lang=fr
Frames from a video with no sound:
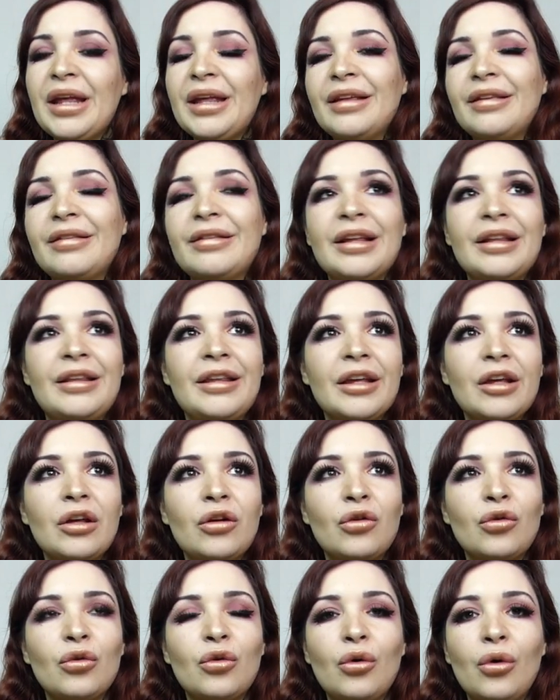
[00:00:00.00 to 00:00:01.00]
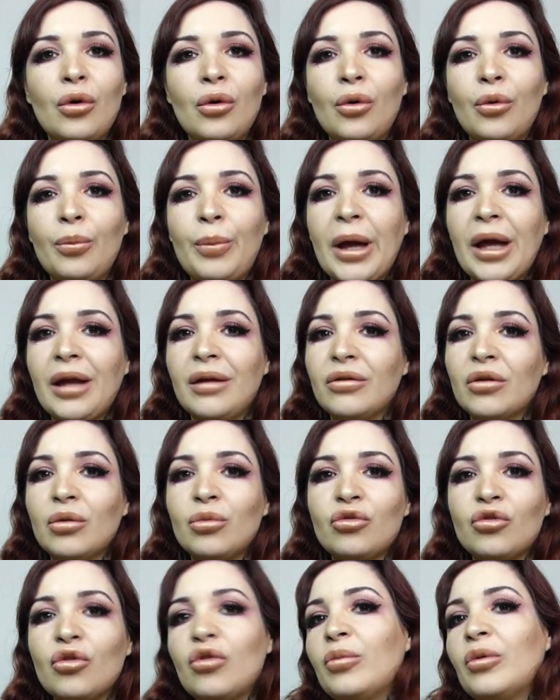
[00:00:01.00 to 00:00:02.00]
C'est-à-dire que, par exemple,
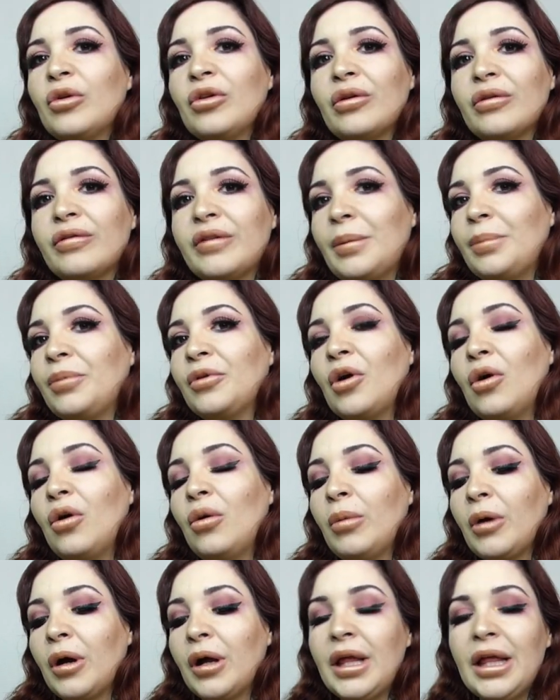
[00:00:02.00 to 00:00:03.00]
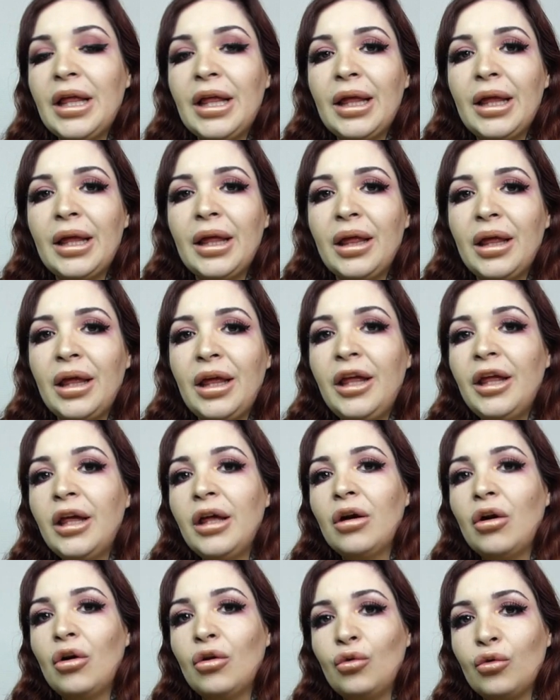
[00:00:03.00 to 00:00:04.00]
je commande en septembre et
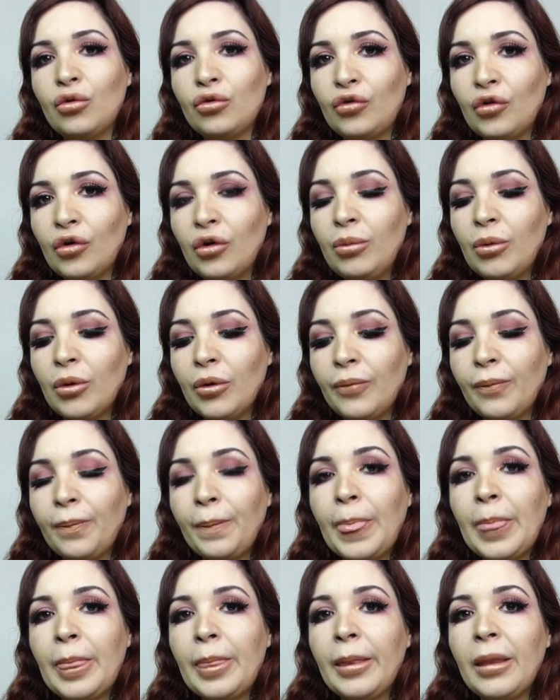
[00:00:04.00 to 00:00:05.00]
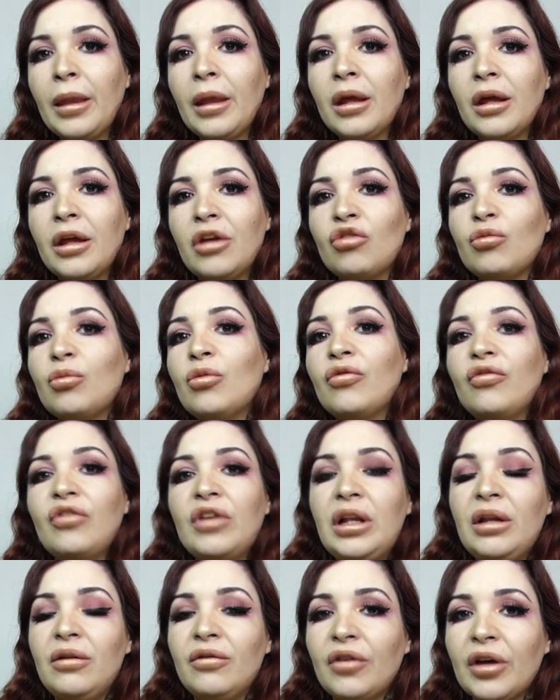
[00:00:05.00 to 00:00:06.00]
en octobre, et je me fais
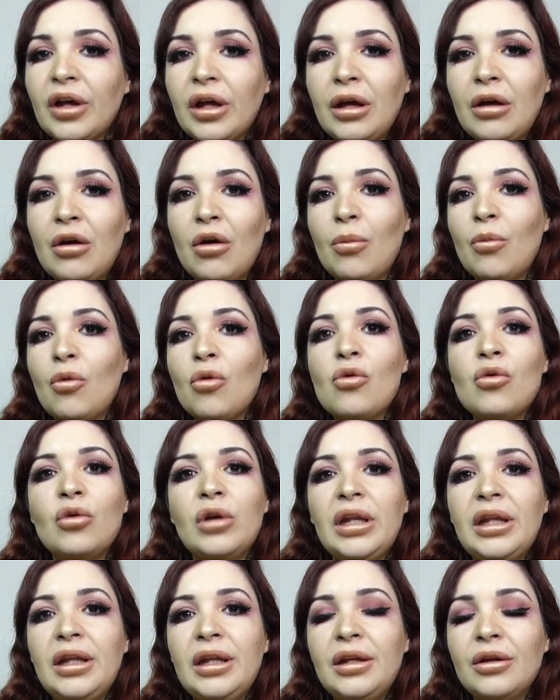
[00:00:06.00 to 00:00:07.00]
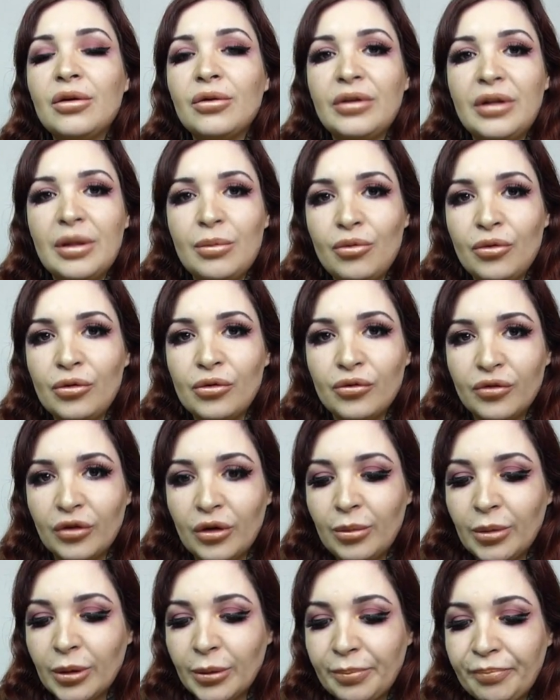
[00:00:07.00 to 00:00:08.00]
livrer mon colis début
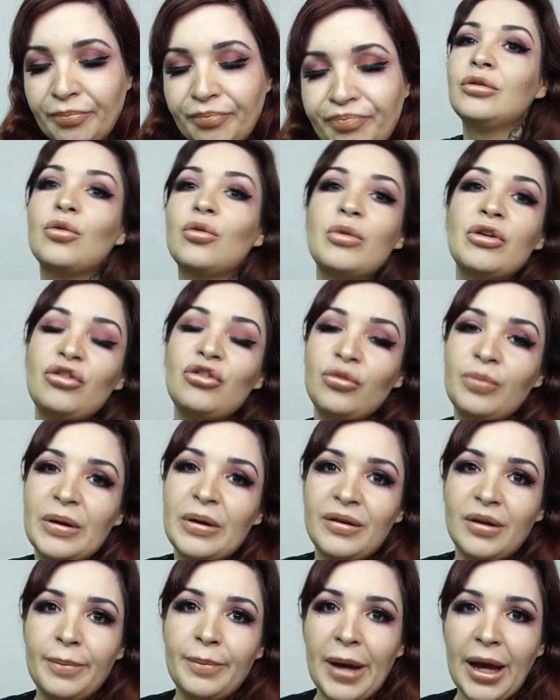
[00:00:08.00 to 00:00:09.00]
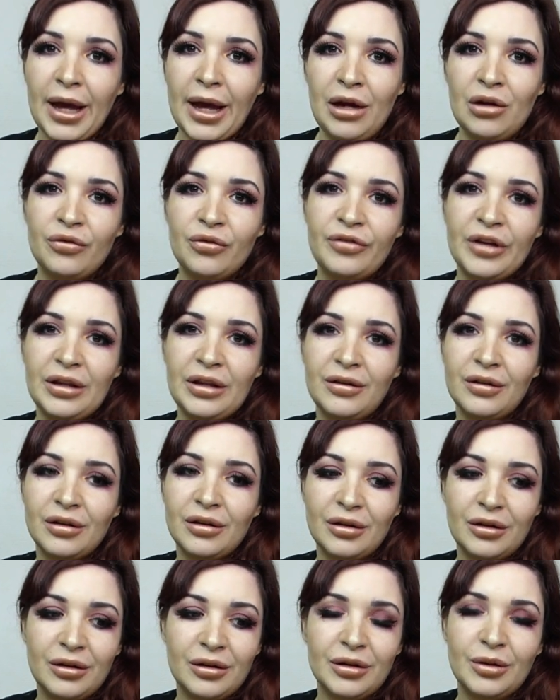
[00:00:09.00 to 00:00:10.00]
novembre. Donc moi, je suis passée par elle, en fait,
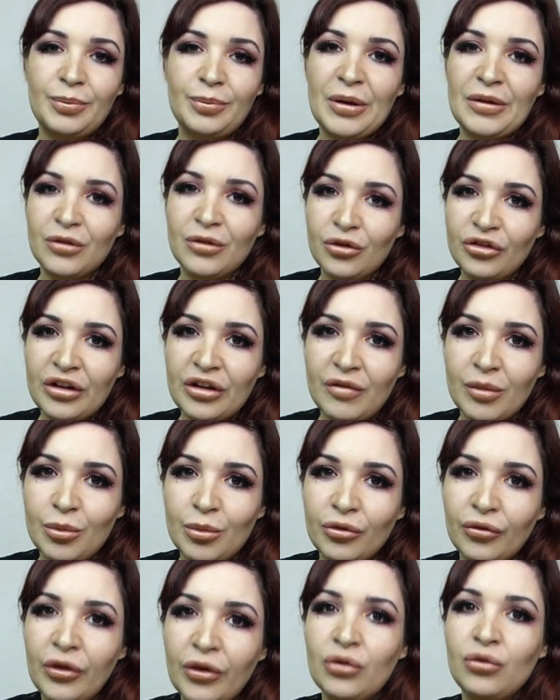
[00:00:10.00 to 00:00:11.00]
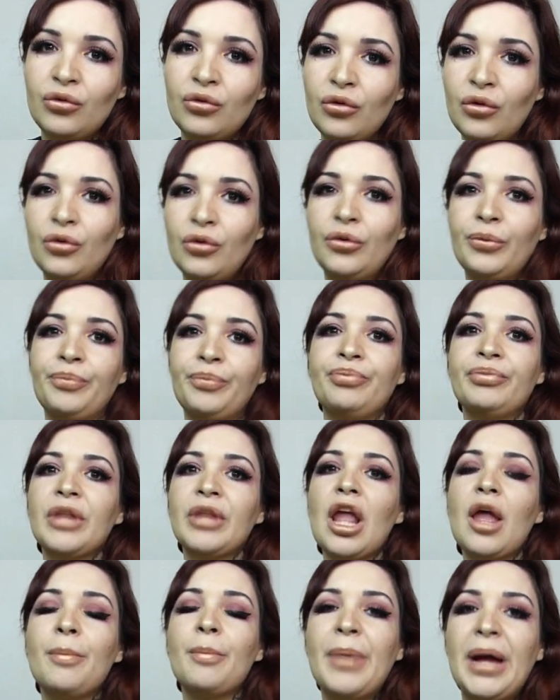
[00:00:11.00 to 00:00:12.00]
parce que j'avais besoin d'une
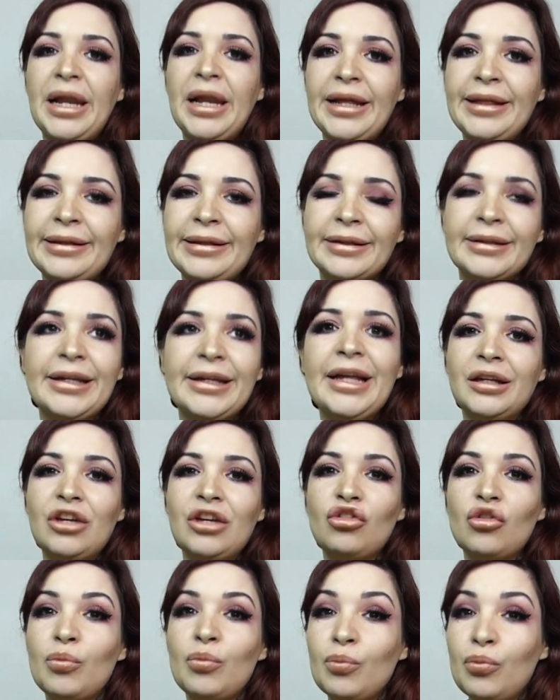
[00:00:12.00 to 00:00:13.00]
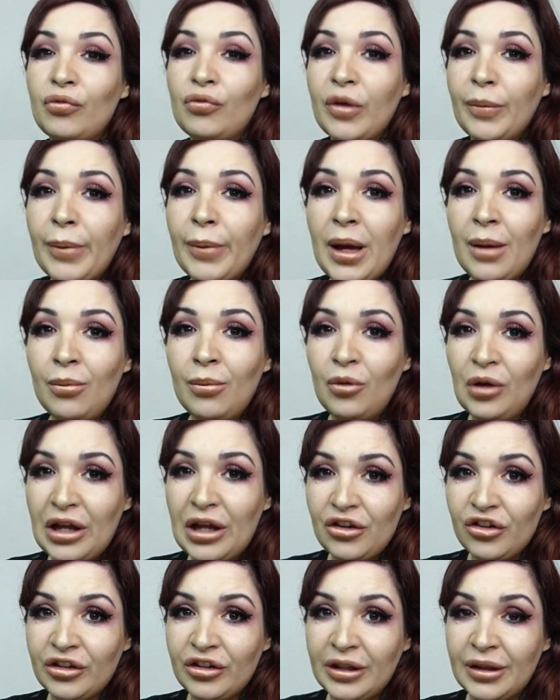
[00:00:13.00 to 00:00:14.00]
palette, et je ne pouvais pas me
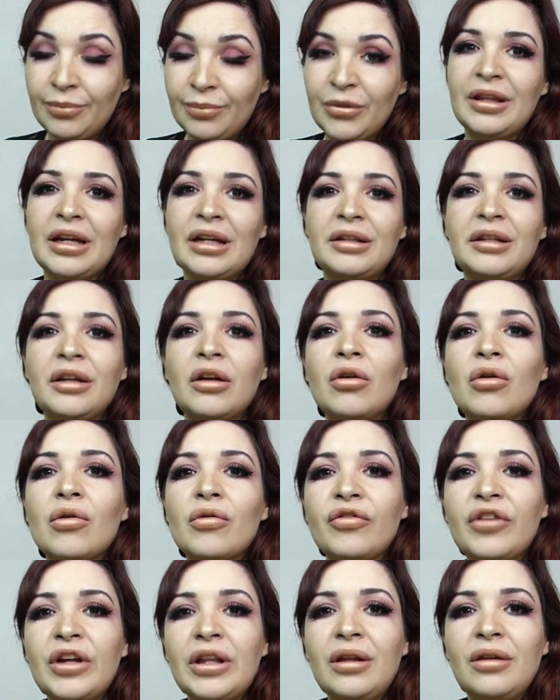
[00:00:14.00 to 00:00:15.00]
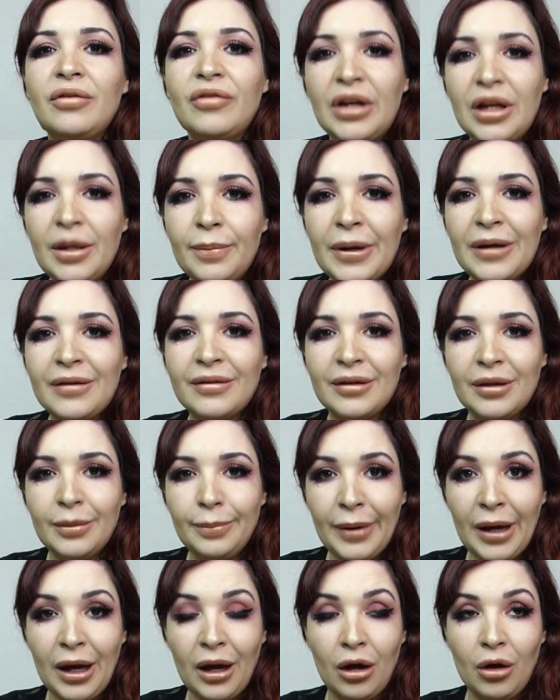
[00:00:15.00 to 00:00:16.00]
l'acheter. C'est-à-dire qu'en fait, il fallait passer
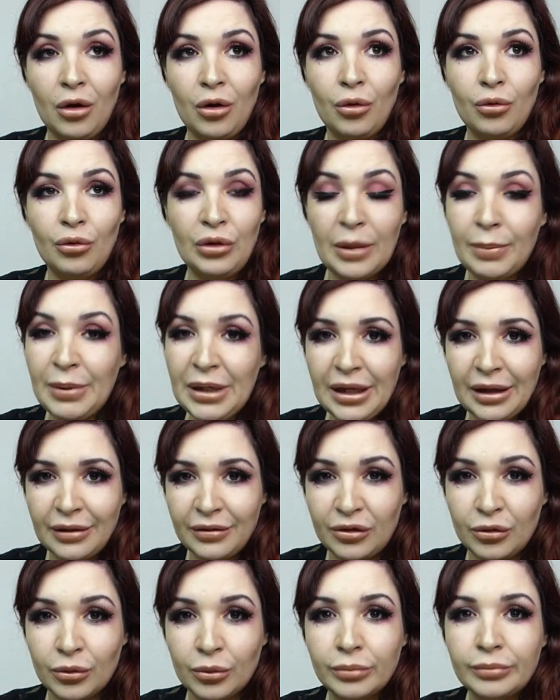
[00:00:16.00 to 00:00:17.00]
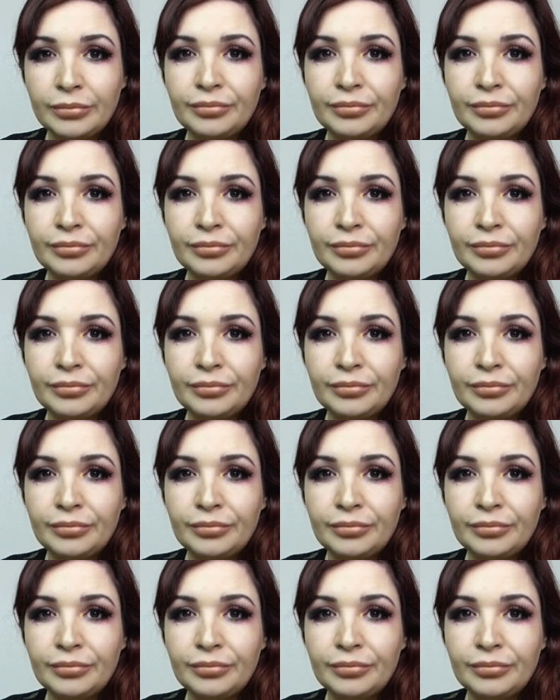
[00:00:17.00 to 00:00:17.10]
par une application.